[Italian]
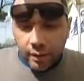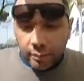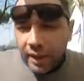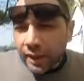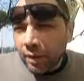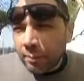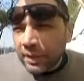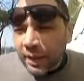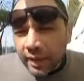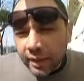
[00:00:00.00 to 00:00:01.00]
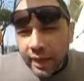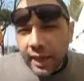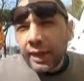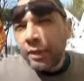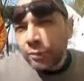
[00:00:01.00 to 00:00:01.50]
Beh, è una battaglia
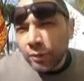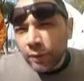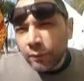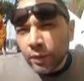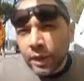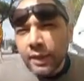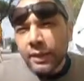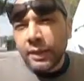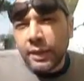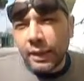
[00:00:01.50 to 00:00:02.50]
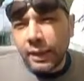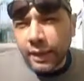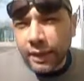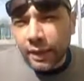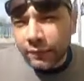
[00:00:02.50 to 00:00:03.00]
chiara, univoca
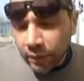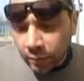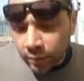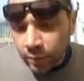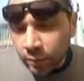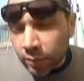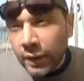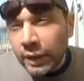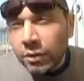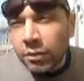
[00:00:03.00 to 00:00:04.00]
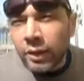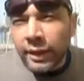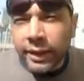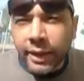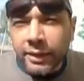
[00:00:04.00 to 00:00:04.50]
e che va incontro a quelle che sono le
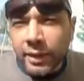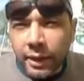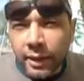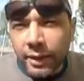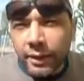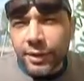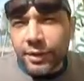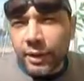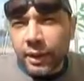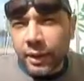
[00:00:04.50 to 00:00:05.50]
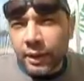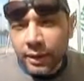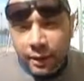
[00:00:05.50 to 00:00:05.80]
richieste dei cittadini.